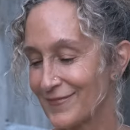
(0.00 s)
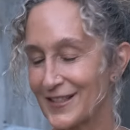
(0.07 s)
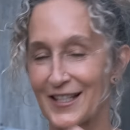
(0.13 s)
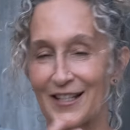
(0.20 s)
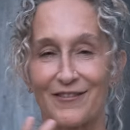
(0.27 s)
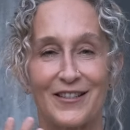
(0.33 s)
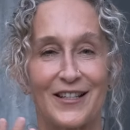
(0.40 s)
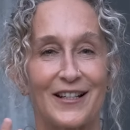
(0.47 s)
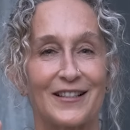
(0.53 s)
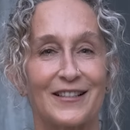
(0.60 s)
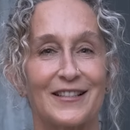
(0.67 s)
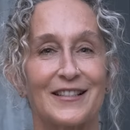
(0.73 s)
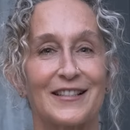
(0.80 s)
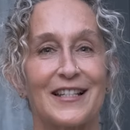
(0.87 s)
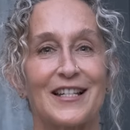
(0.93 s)
Sevgi
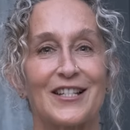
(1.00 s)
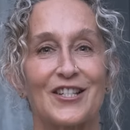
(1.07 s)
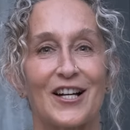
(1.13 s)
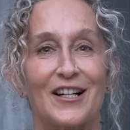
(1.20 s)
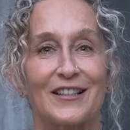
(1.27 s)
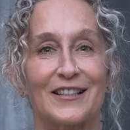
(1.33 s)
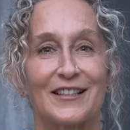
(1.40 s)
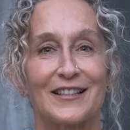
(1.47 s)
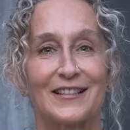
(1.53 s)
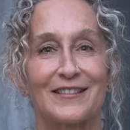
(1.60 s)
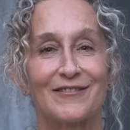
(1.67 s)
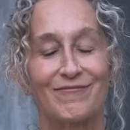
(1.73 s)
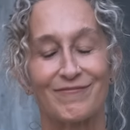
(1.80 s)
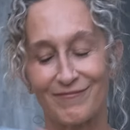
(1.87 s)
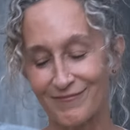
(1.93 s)
alanı, neşe alanı.
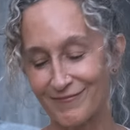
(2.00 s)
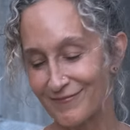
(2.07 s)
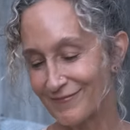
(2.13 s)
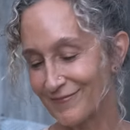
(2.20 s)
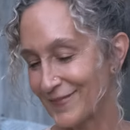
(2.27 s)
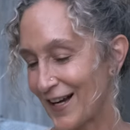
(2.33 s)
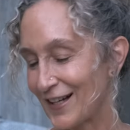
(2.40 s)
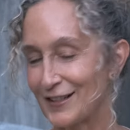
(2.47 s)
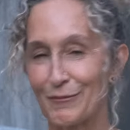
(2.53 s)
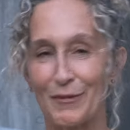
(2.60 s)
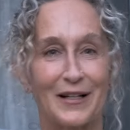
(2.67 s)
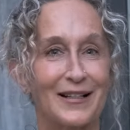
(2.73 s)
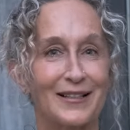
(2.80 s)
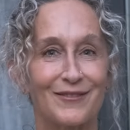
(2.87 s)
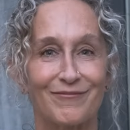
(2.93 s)
Hadi
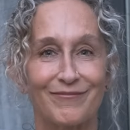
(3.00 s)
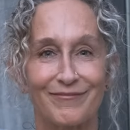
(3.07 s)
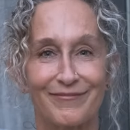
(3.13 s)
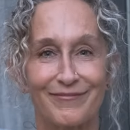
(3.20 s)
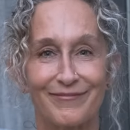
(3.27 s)
bakalım.